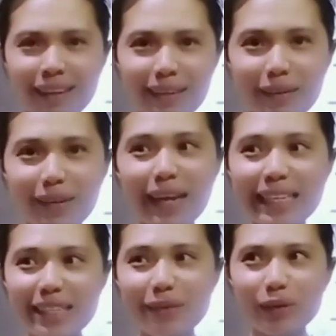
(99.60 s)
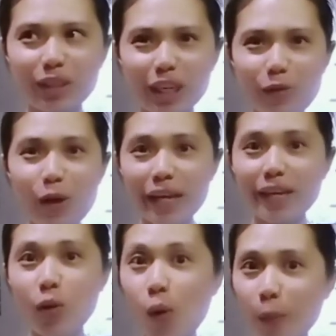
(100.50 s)
And sabi ko, try ko nga
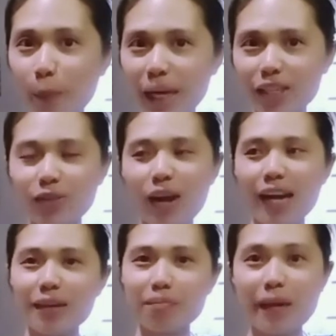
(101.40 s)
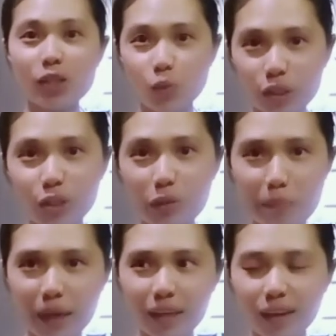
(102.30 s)
i-open yung aking password, yun
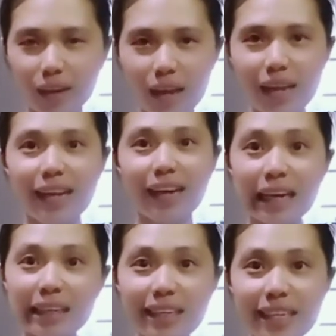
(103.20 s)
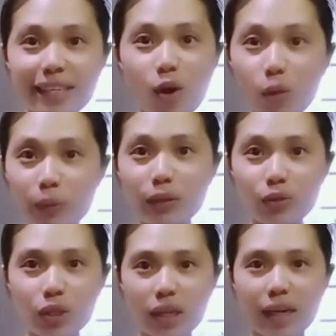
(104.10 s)
pa rin. Luckily, na-open ko
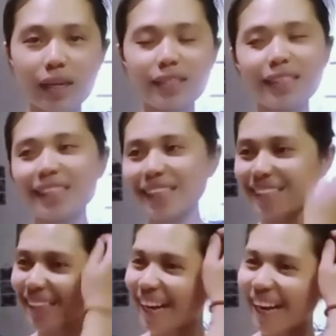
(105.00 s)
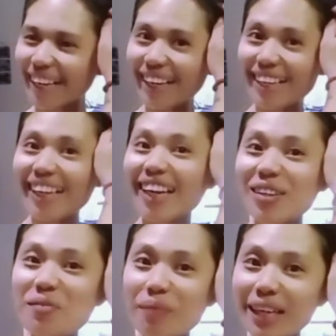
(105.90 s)
siya guys. As in, na,
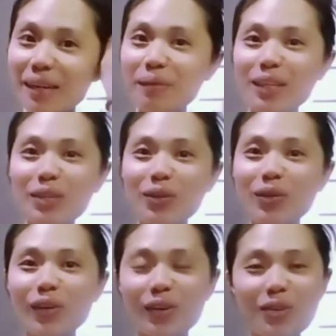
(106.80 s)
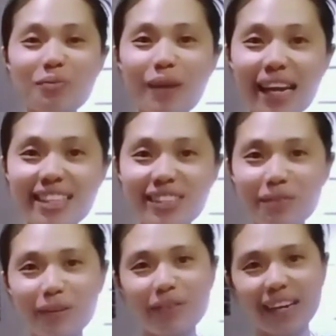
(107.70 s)
nandun pa rin naman yung, yung balance ng
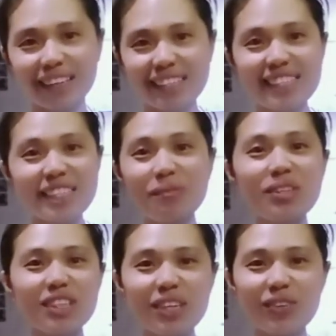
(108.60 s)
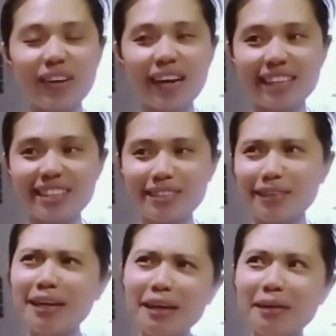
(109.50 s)
500. Hindi naman siya nawala. So,
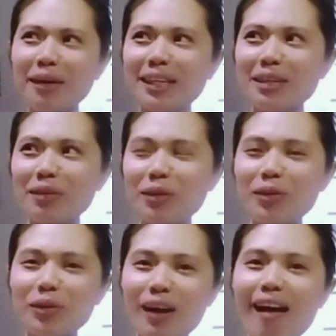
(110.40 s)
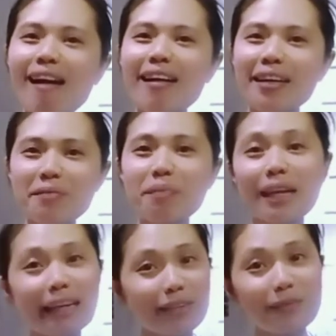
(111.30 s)
uh, sabi ko, ah, yung
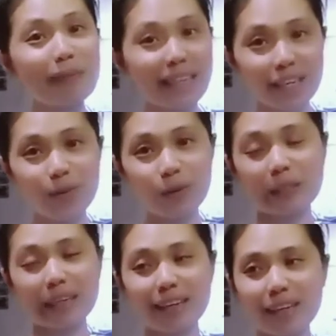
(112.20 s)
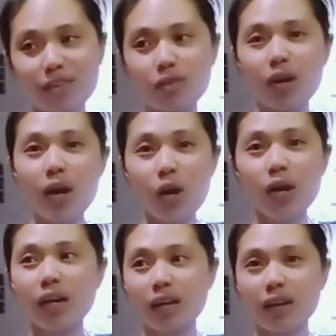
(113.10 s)
pala yung mali ko lang talaga. Yung
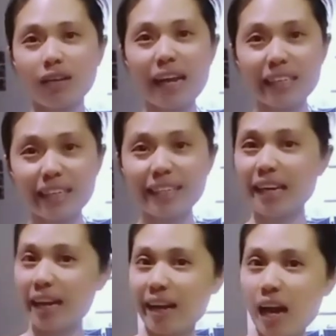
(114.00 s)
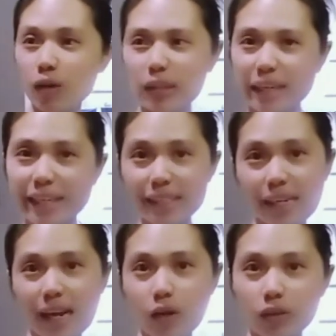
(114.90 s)
uh, ah, log in, log out, log in,
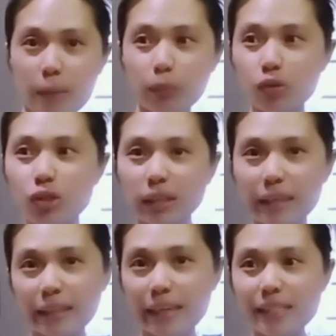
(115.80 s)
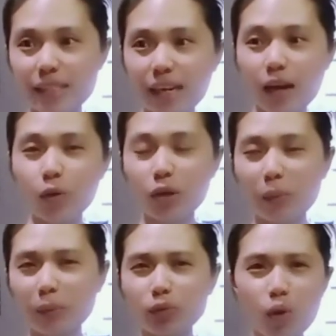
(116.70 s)
log out. Tapos nagtratransact ako
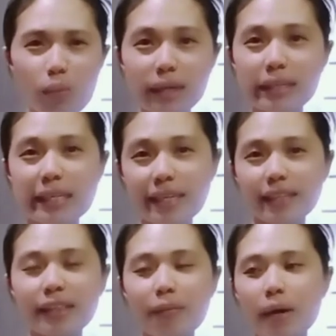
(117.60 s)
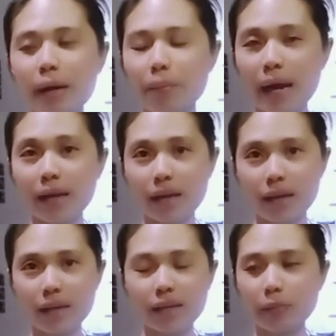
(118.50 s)
ng sobrang liliit na mga
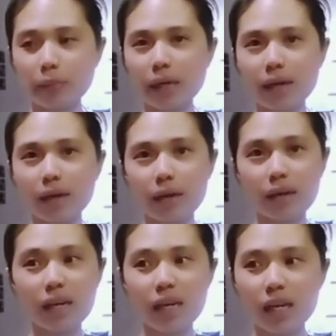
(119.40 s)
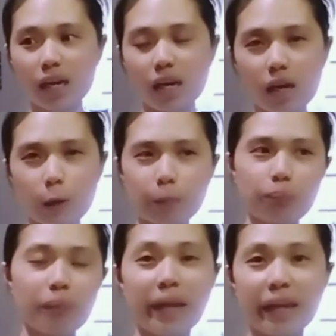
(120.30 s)
bagay, ng mga uh,
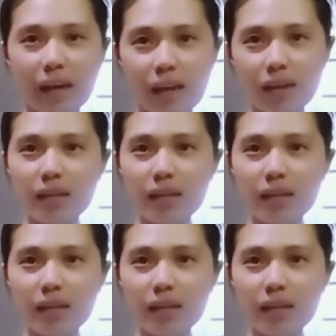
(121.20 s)
pera.